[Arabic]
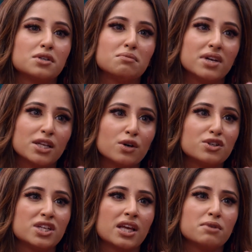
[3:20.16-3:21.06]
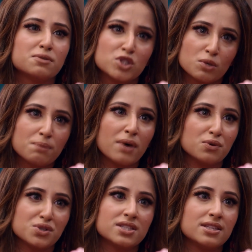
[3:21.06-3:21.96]
كان في مشاكل بيني
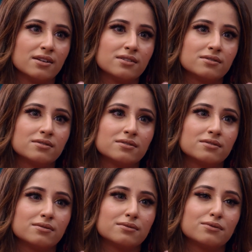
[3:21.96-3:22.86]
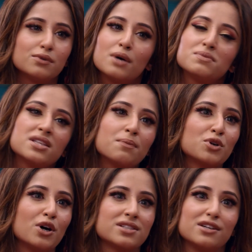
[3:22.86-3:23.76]
وبين ريشي ونحن
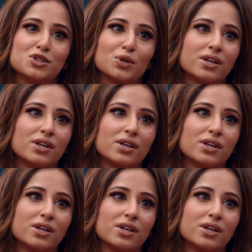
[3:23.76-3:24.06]
تجاوزناها